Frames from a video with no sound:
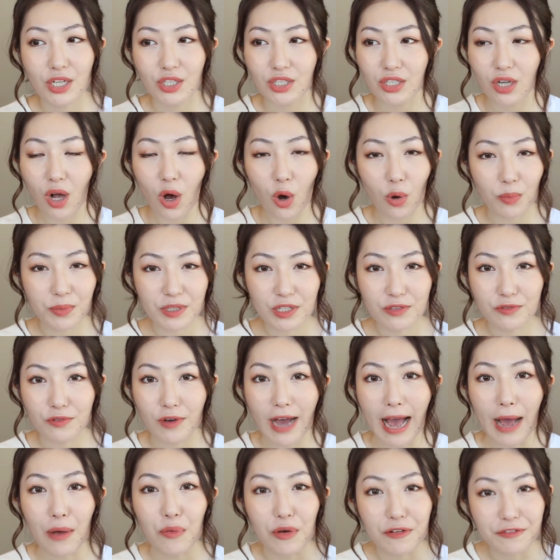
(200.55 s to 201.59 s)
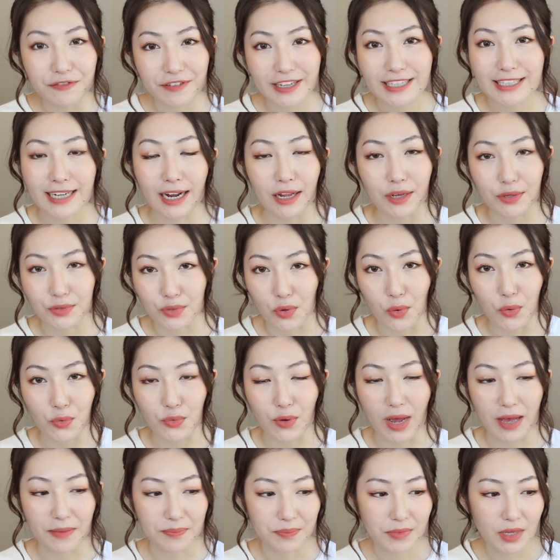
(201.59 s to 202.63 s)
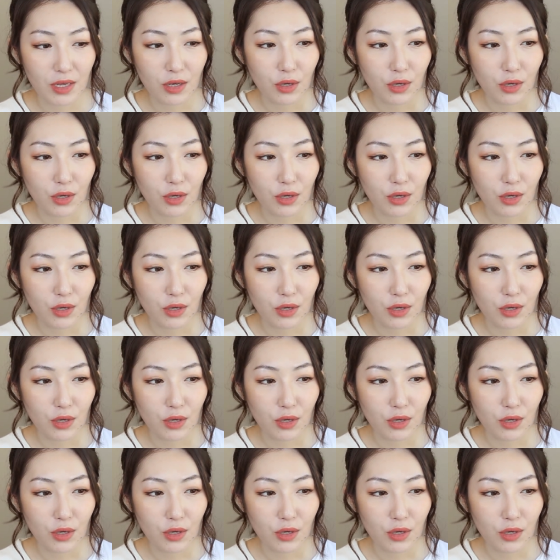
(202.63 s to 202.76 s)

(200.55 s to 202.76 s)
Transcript: 之后，皮肤还会非常柔软，